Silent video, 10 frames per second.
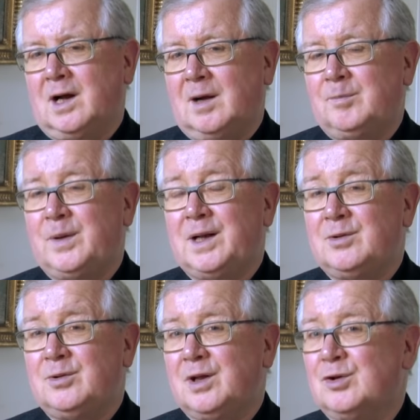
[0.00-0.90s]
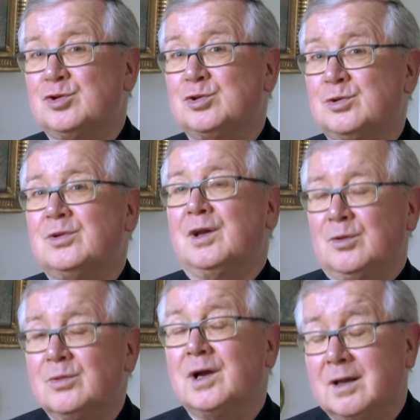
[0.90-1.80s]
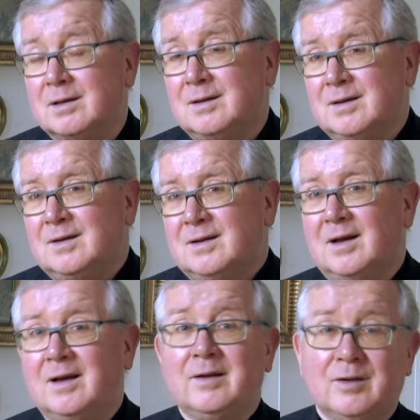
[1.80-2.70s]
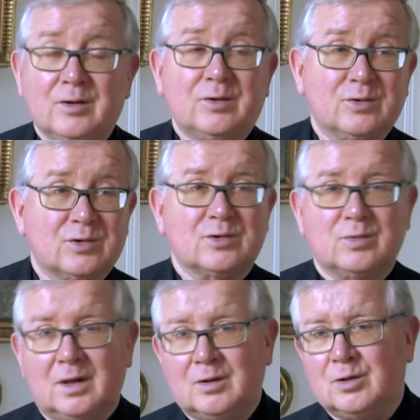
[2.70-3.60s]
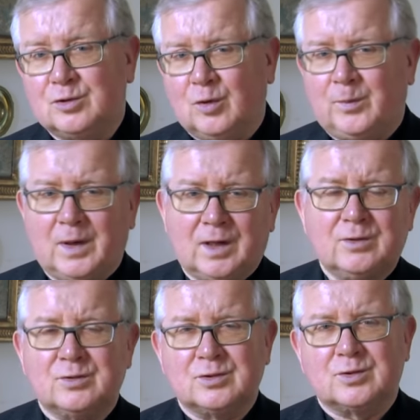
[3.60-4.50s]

un rappel de quelque chose de très concret. Hein, euh, que ce soit l'heure du repas, que ce